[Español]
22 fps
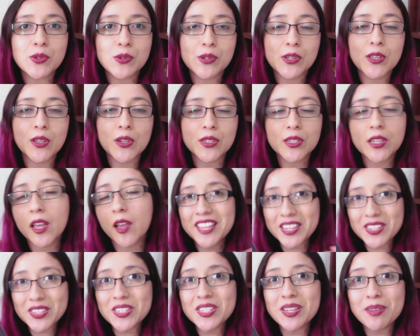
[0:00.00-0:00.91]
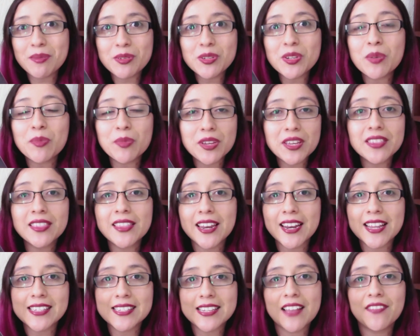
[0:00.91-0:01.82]
Unidos. Y eso se me hizo muy
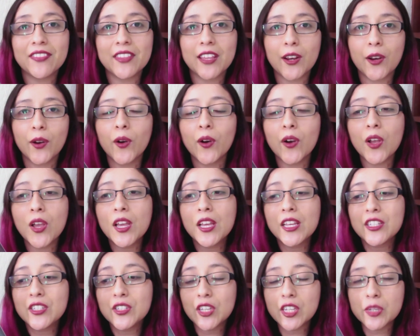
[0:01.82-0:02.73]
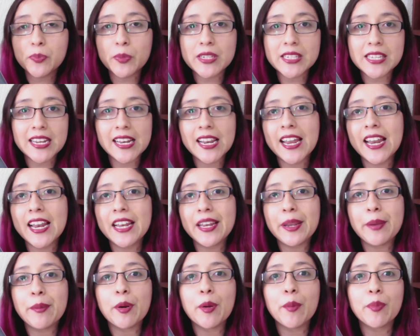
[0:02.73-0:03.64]
interesante, ¿no? Yo después de leer el
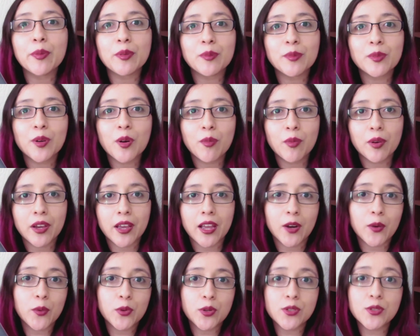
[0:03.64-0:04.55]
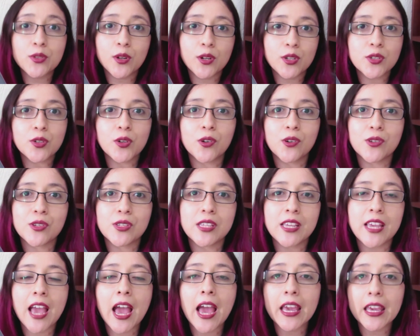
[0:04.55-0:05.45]
libro, como que algunos no los
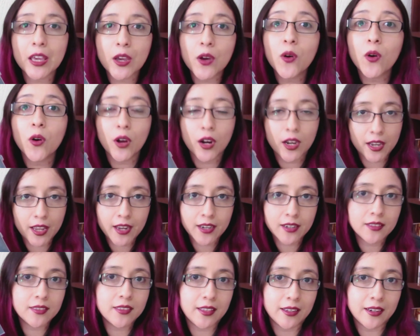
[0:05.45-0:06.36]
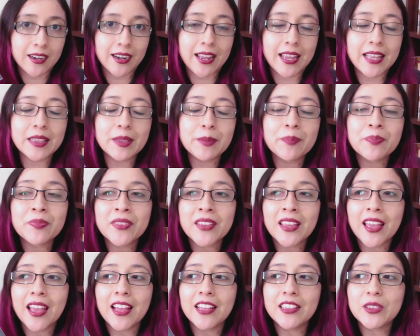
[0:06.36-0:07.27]
conocía y googleé en internet.
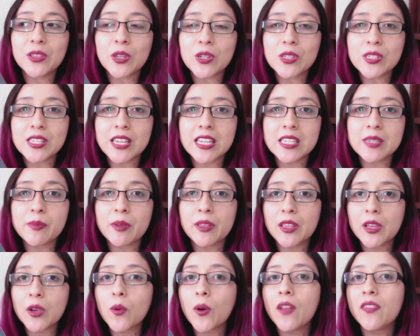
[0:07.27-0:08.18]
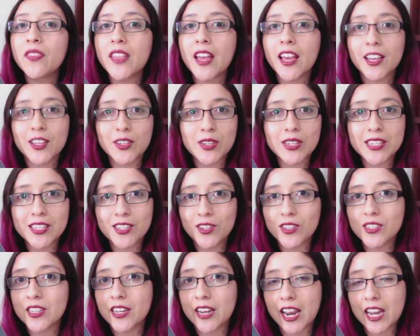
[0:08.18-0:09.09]
Entonces me di cuenta que esos
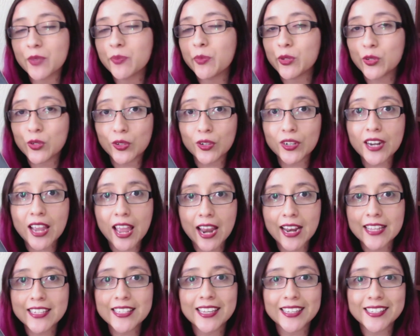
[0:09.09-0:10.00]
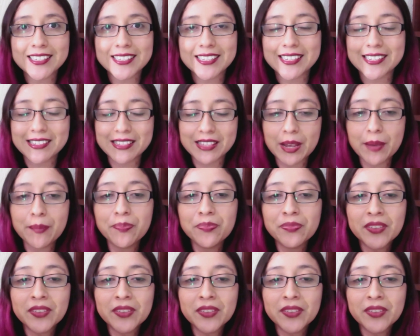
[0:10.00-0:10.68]
asesinos seriales pues son reales y existen.